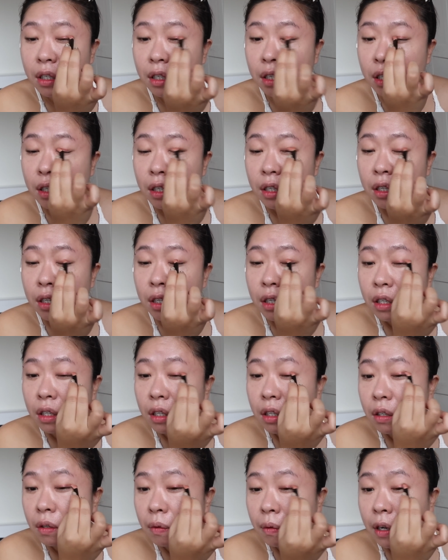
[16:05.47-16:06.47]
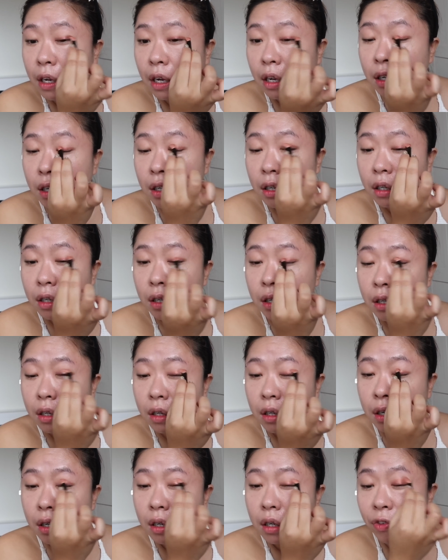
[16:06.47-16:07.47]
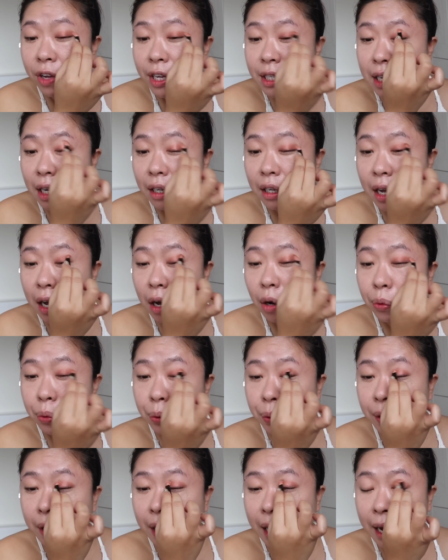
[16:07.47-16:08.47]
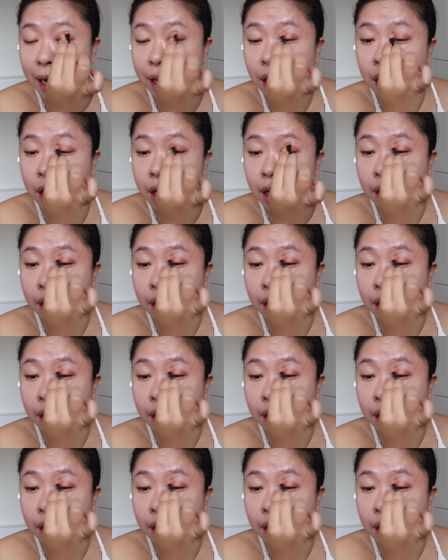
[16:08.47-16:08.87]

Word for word: 它真的显色到爆哎，又非常的好晕开。